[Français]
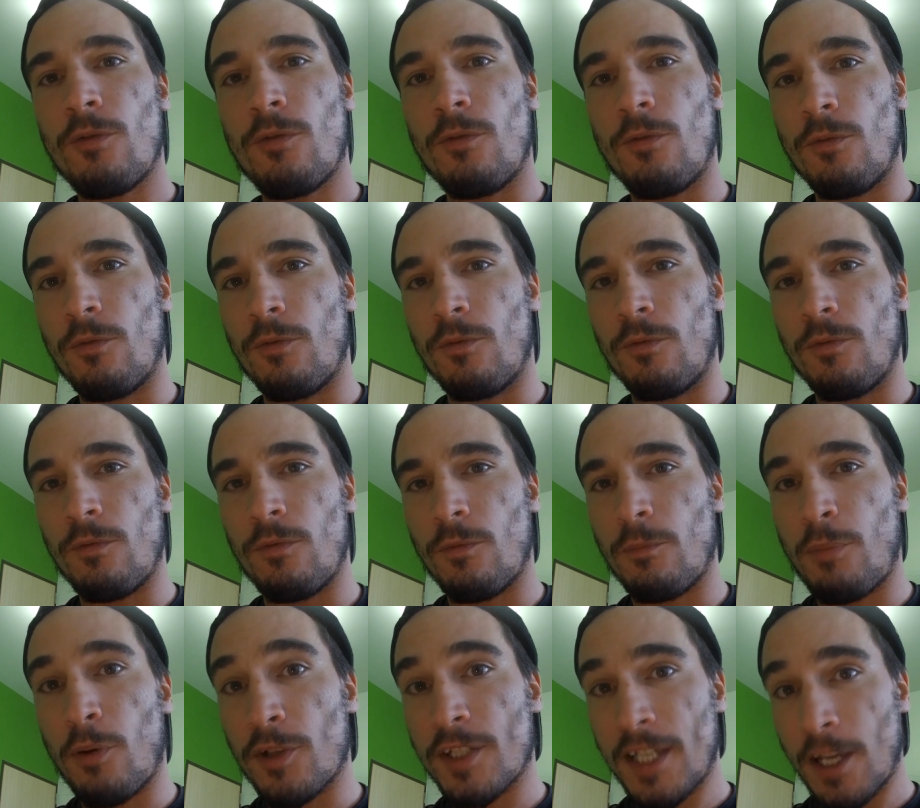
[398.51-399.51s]
on,
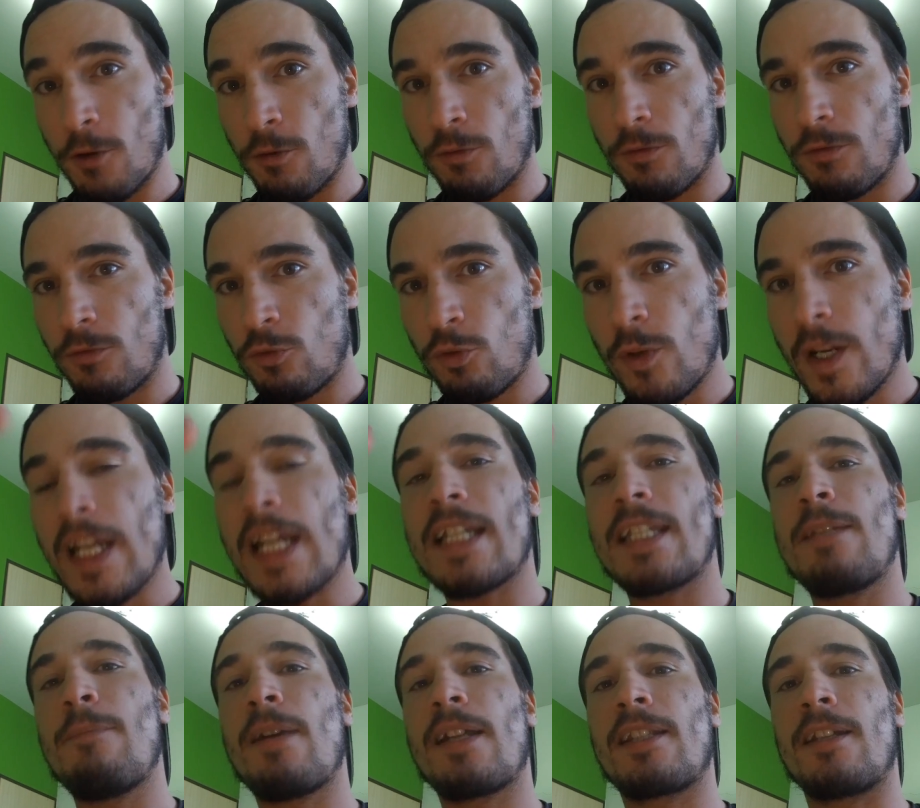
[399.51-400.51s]
pense à eux tous les
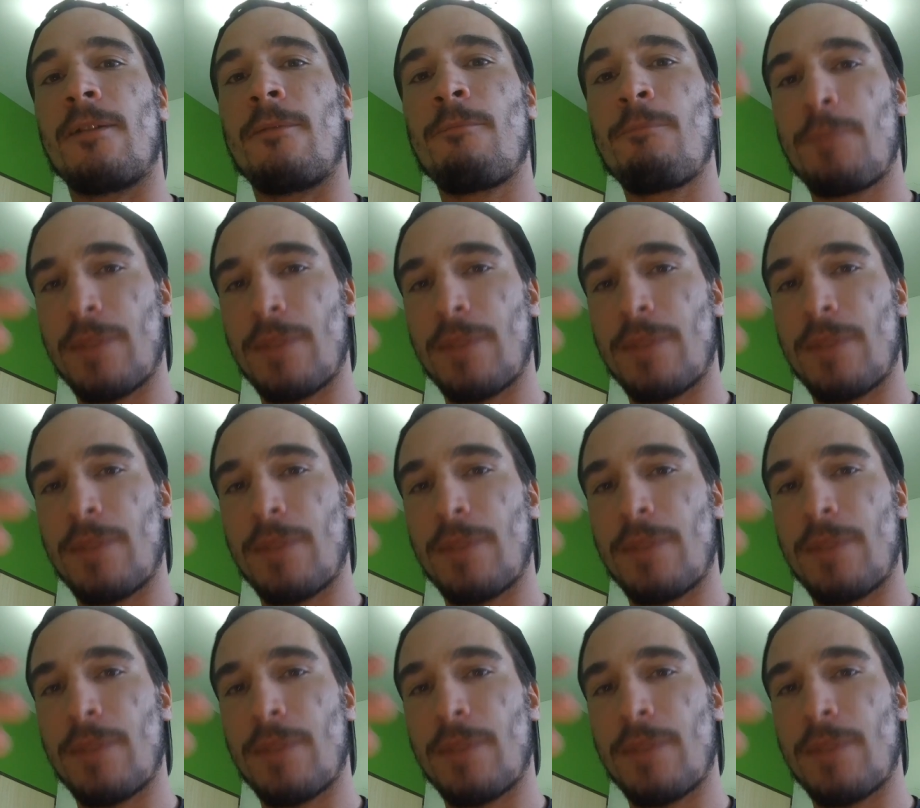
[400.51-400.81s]
lundis matins.